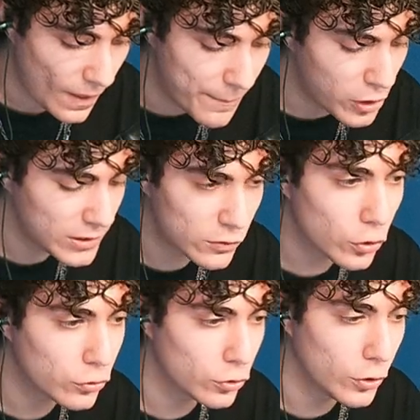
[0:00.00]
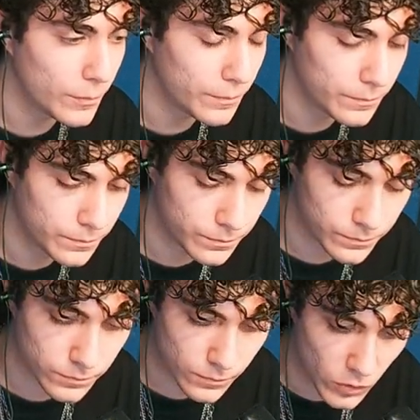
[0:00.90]
Però il discorso
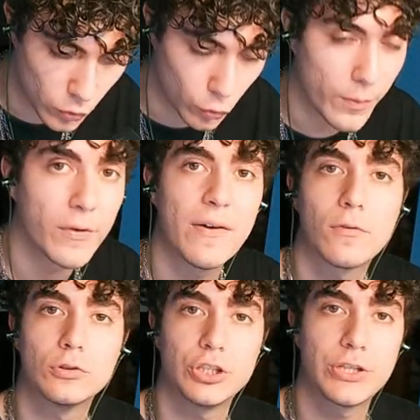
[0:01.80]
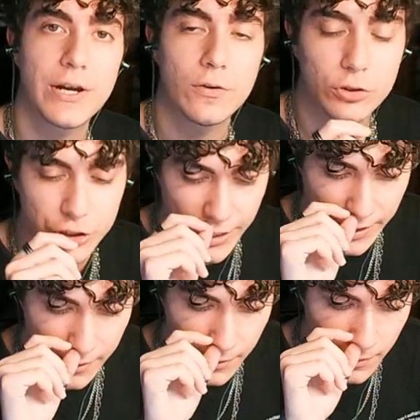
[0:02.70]
su cui mi volevo concentrare oggi
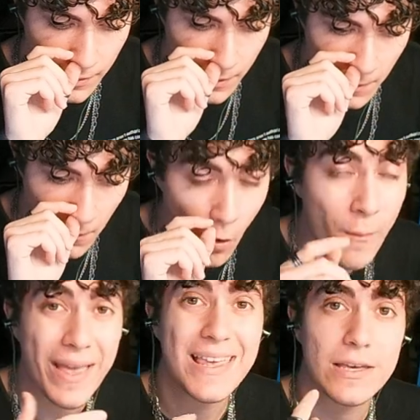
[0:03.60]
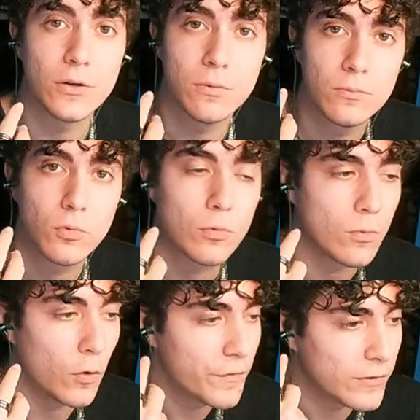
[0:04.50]
è come io
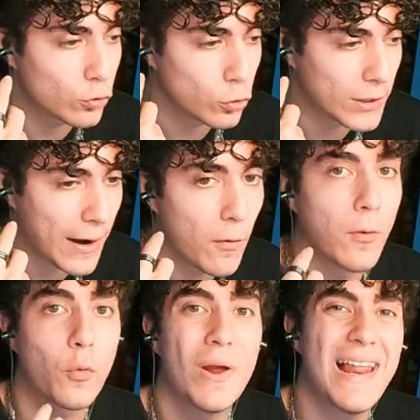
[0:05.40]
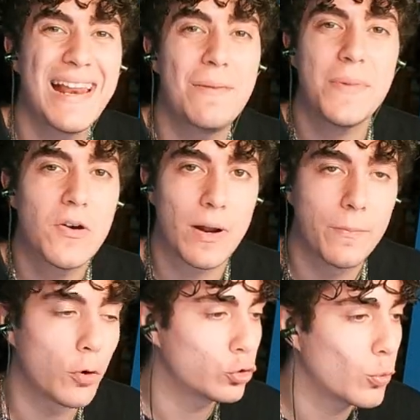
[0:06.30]
ho vissuto Dragon Ball, qual è il mio
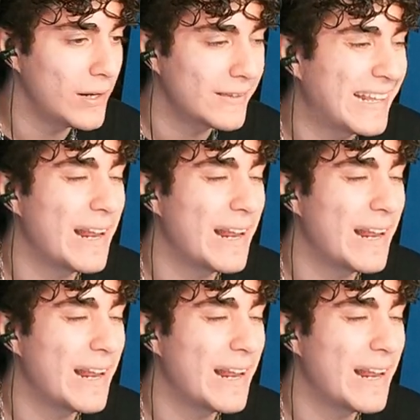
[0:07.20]
rapporto, qual è stata